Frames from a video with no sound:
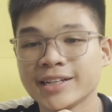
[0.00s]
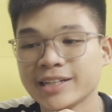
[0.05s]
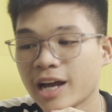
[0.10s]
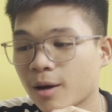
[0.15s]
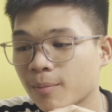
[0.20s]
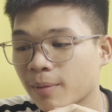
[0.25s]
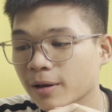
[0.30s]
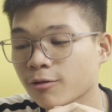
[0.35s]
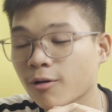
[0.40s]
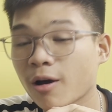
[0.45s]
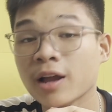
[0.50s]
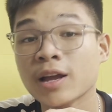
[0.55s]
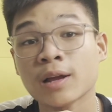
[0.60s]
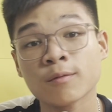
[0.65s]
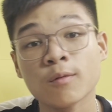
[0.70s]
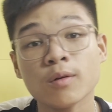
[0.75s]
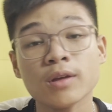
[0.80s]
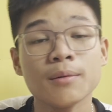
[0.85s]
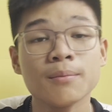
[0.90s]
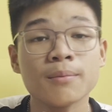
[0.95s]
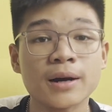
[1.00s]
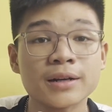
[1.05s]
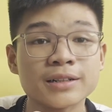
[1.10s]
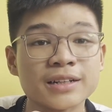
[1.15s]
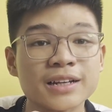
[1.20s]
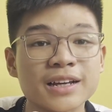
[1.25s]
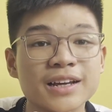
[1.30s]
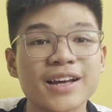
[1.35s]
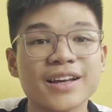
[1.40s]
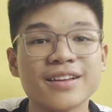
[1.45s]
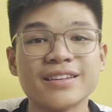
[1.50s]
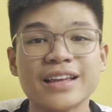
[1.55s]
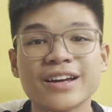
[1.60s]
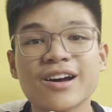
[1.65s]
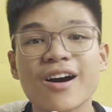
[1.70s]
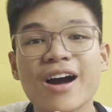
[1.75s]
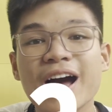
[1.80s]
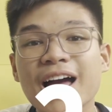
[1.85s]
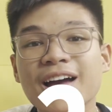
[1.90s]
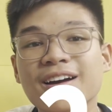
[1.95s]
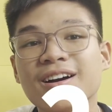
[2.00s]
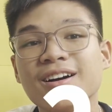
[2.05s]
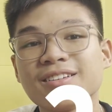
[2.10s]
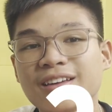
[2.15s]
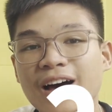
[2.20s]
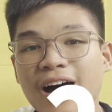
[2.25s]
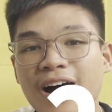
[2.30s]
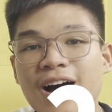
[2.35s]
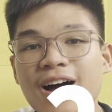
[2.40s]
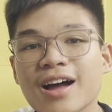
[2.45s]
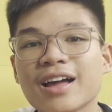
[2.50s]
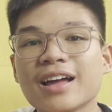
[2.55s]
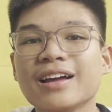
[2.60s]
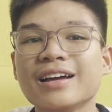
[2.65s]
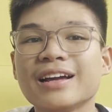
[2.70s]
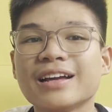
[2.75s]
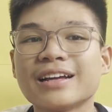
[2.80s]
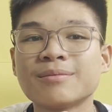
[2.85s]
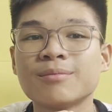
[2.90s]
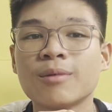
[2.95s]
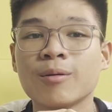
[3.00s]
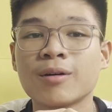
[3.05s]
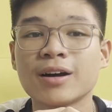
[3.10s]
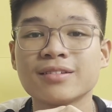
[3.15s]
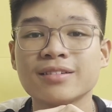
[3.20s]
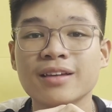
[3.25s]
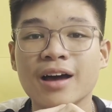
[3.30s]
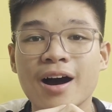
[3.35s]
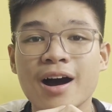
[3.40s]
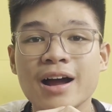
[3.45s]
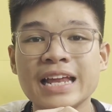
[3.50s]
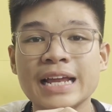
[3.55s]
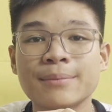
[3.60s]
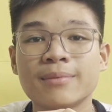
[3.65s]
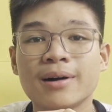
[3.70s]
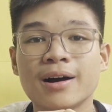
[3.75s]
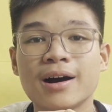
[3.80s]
trường Đại học Bách Khoa Thành phố Hồ Chí Minh sẽ có hai cơ sở, một cơ sở nằm